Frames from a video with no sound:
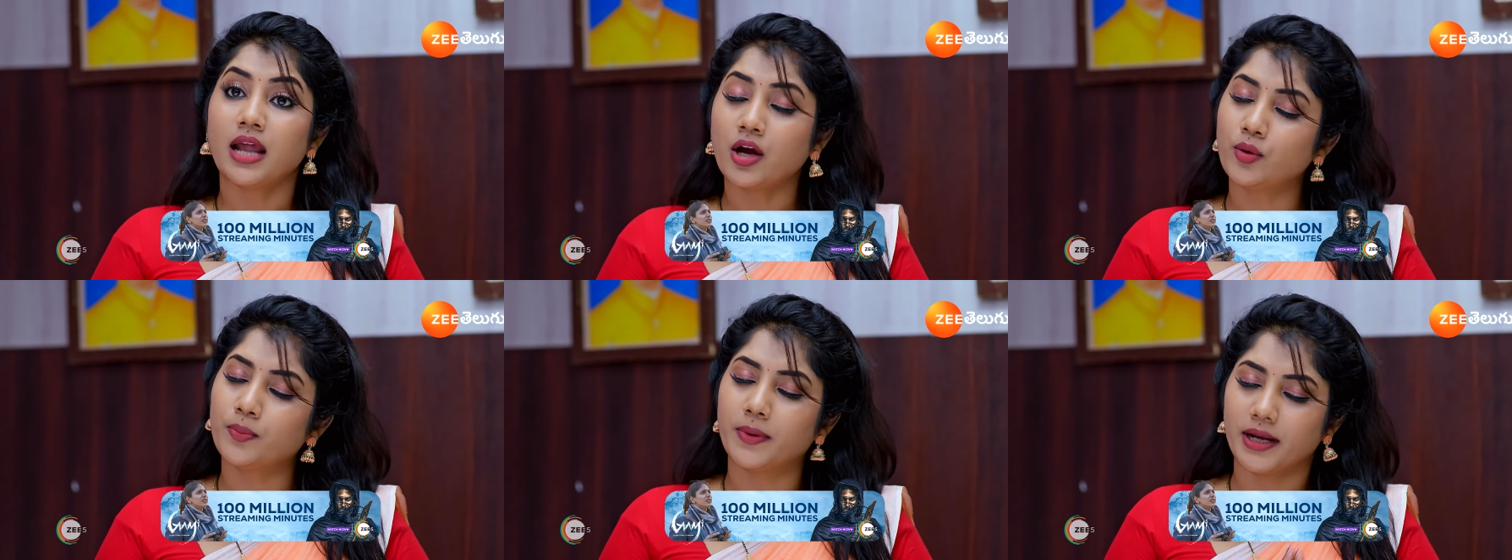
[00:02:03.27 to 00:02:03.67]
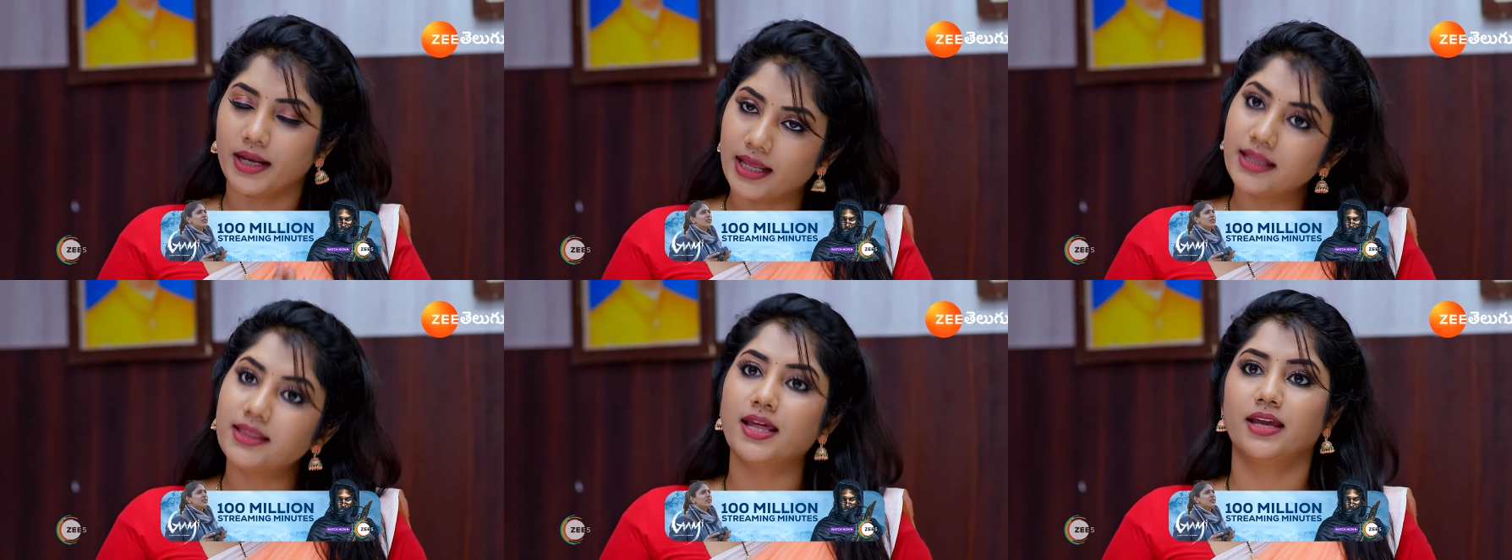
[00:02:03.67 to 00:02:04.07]
నాకు
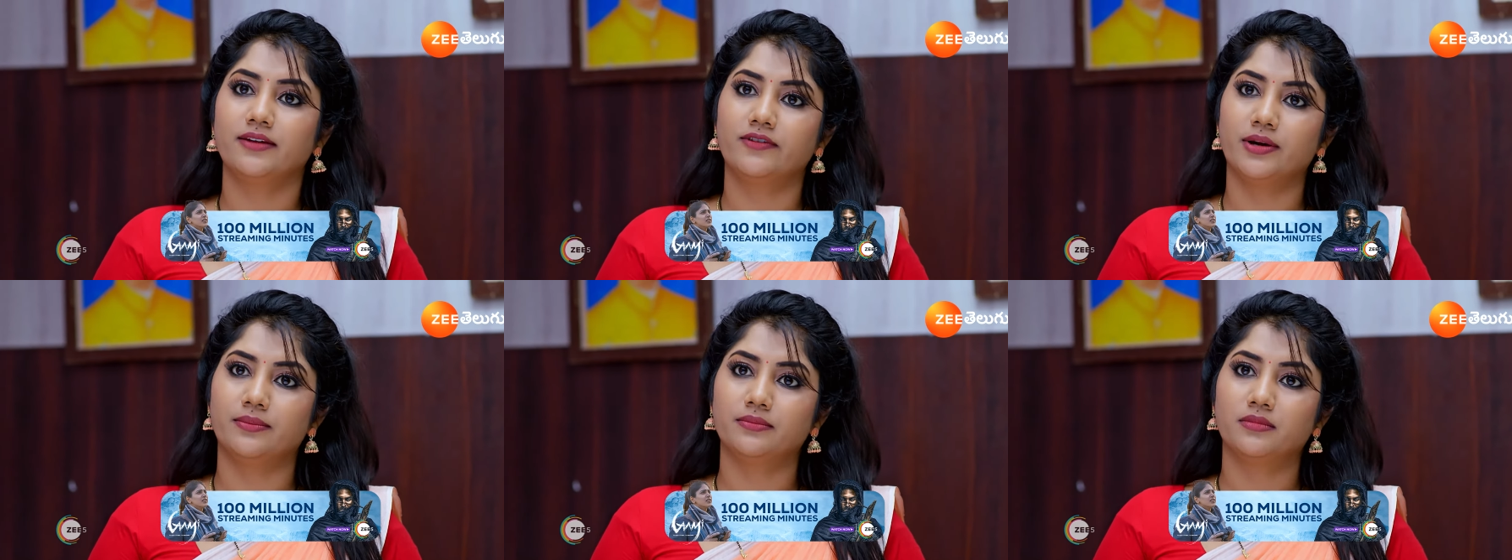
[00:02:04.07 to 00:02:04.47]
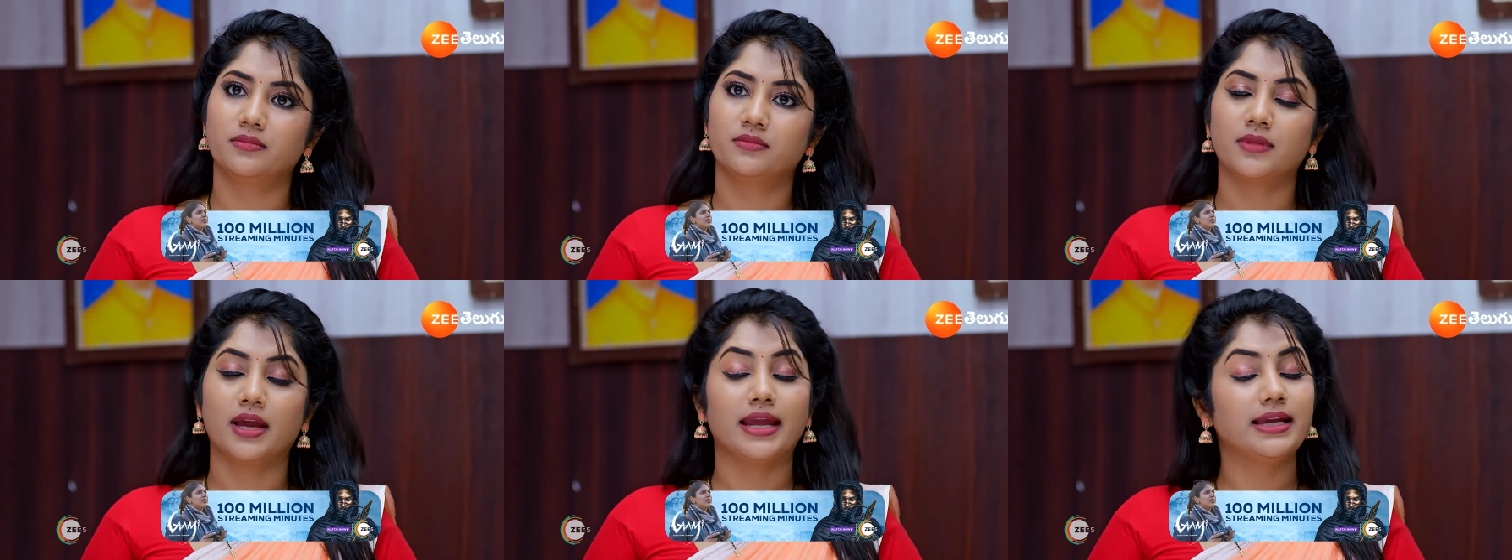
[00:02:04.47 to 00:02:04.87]
పనే దైవం
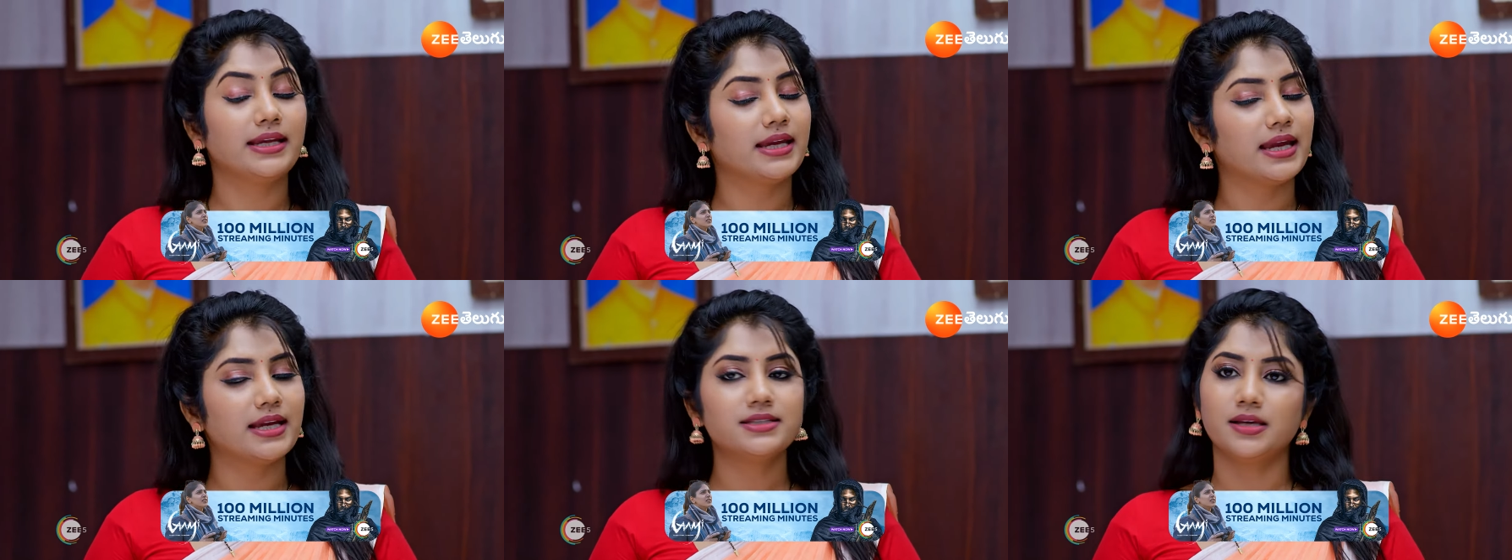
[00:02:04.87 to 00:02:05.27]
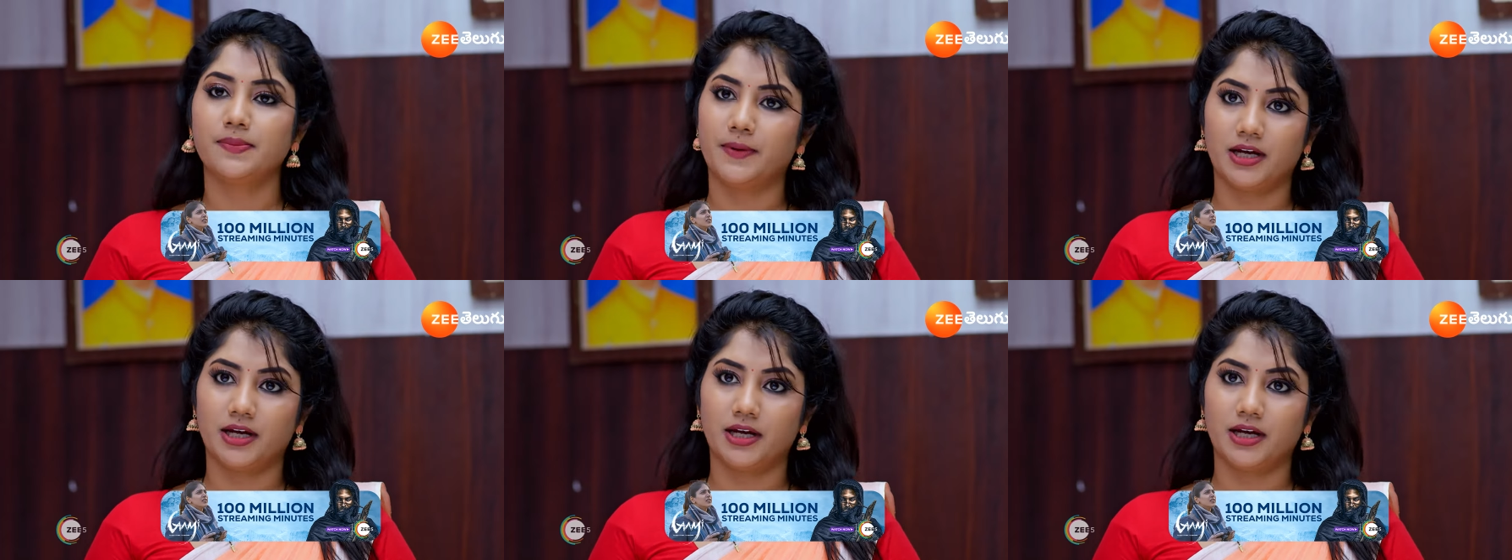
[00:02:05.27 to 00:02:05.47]
ఇంకేం